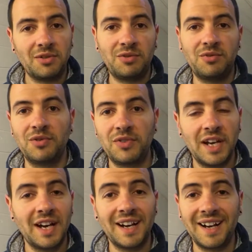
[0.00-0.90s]
que tu veux
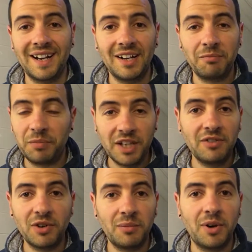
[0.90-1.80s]
faire
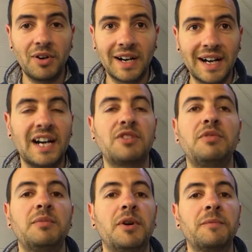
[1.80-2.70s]
bénévolement,
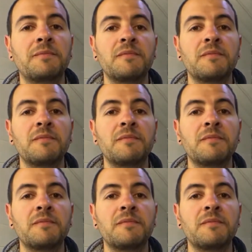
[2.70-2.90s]
gratuitement.